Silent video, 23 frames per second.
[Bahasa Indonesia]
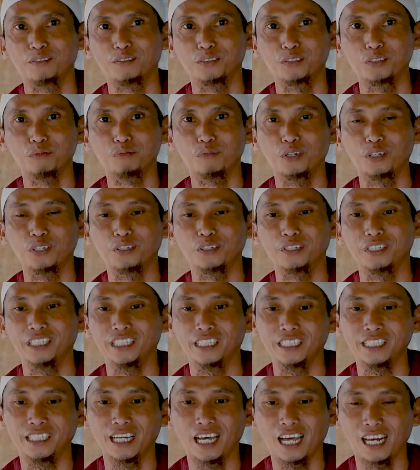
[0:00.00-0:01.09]
untuk mondok
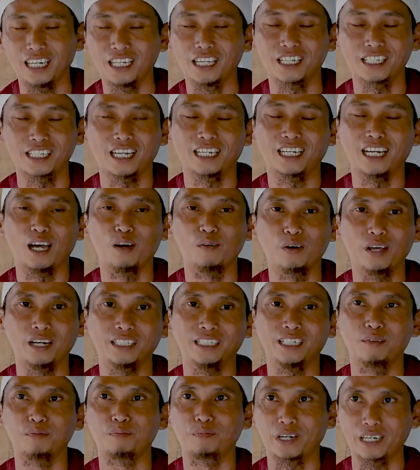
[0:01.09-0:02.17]
di Al Irsad
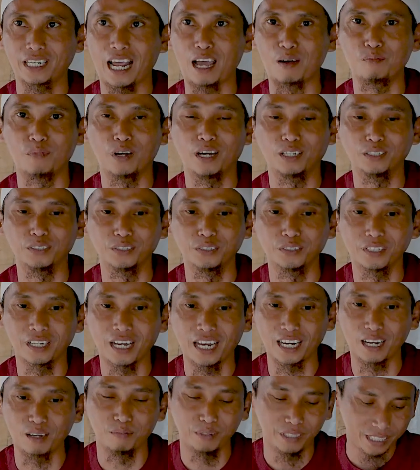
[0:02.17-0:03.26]
awalnya pertama gitu ya.
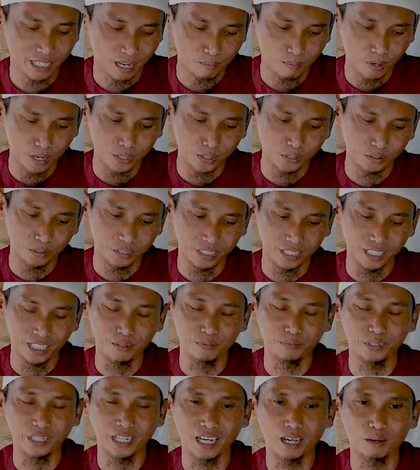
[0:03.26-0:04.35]
Anak minta masuk ke
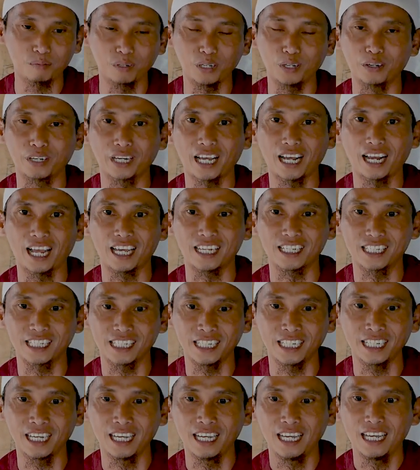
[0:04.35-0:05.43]
Libya, beliau tidak
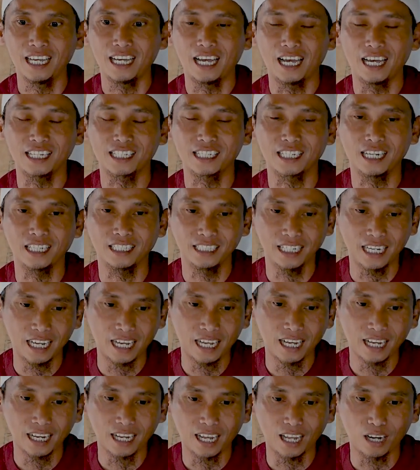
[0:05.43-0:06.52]
ngasih.
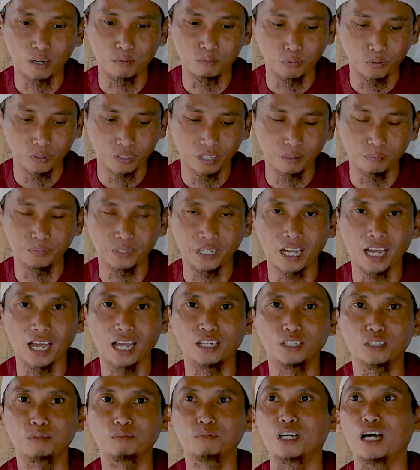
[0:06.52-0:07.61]
Asalnya kalau mau ke Libya,
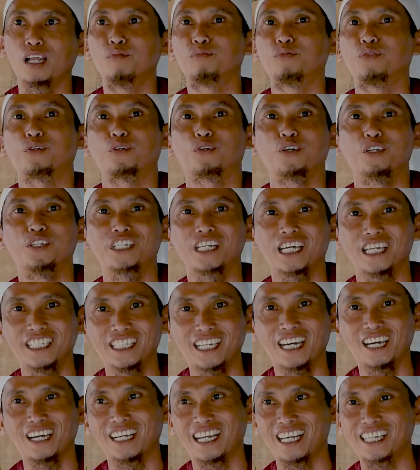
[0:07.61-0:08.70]
antum ke Al Furqan
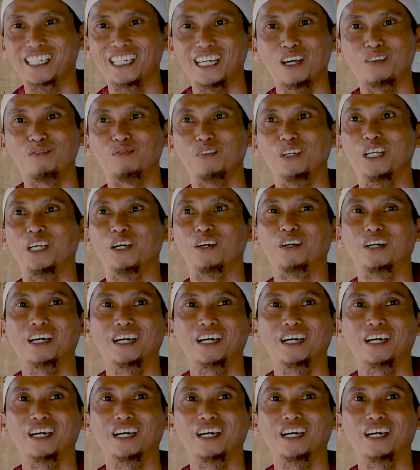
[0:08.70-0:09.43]
saja nasihat beliau